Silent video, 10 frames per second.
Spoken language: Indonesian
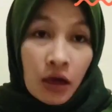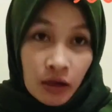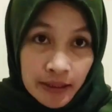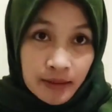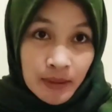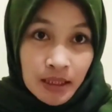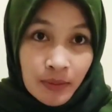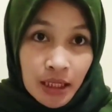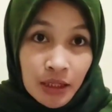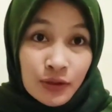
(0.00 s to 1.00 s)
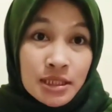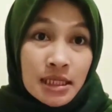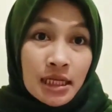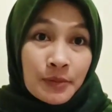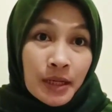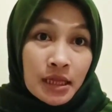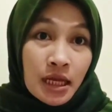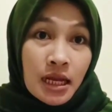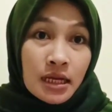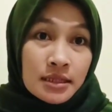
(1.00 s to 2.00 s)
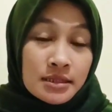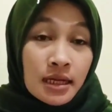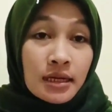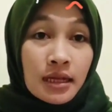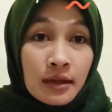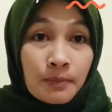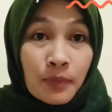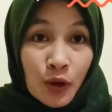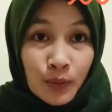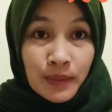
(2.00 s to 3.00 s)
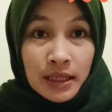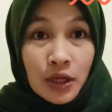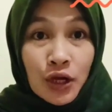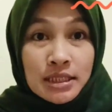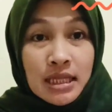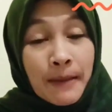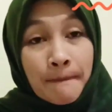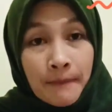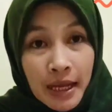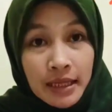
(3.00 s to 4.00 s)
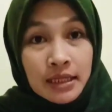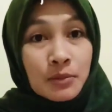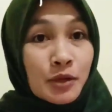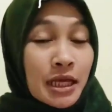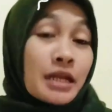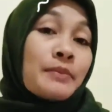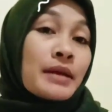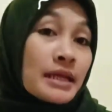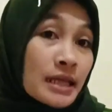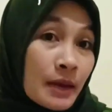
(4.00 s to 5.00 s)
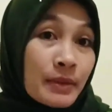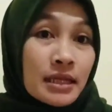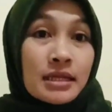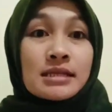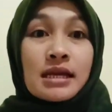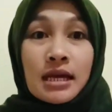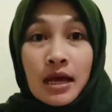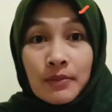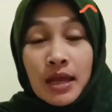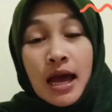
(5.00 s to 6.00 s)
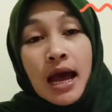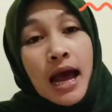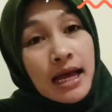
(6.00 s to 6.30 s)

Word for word: Oke teman-teman itu sedikit berita dari channel blog berita sampai ketemu lagi di berita-berita selengkapnya.